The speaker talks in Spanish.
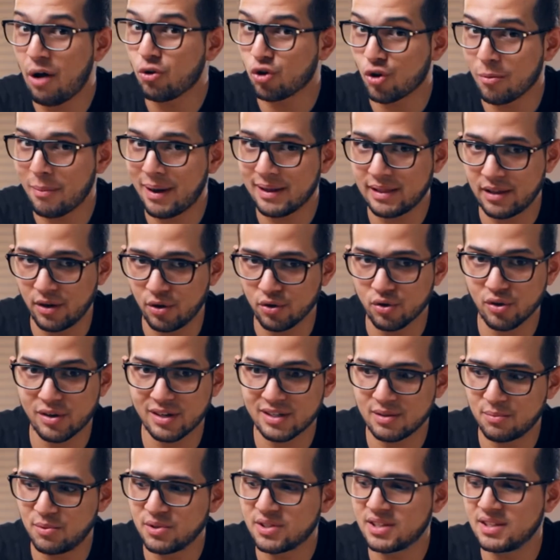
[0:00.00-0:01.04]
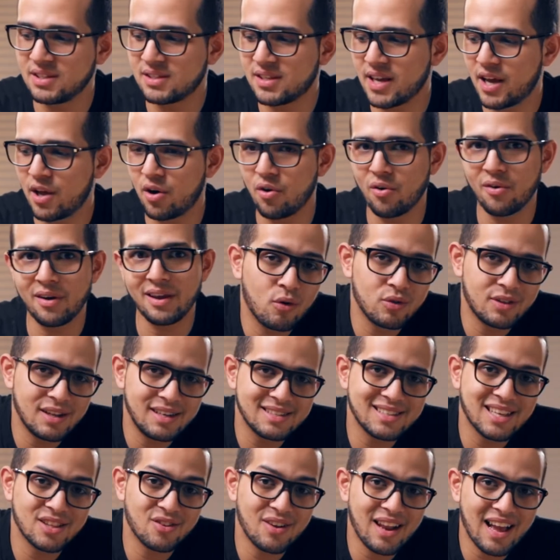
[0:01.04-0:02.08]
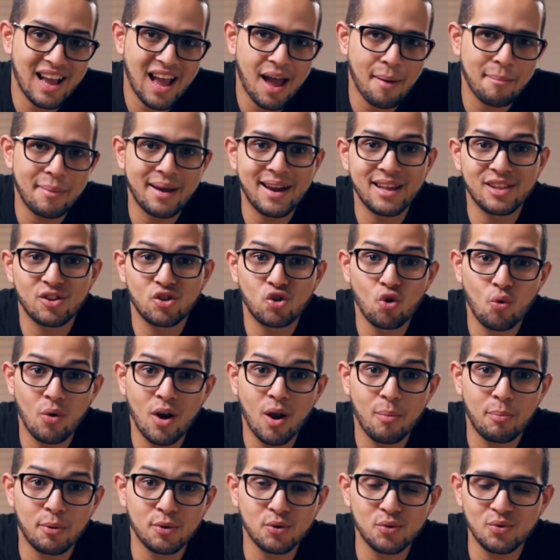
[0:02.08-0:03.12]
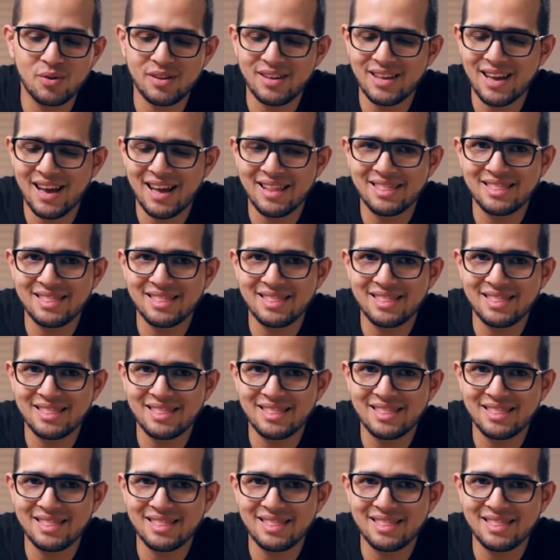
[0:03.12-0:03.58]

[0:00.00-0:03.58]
automático, tengo que ser muy sincero, utilizando la cámara tuve la oportunidad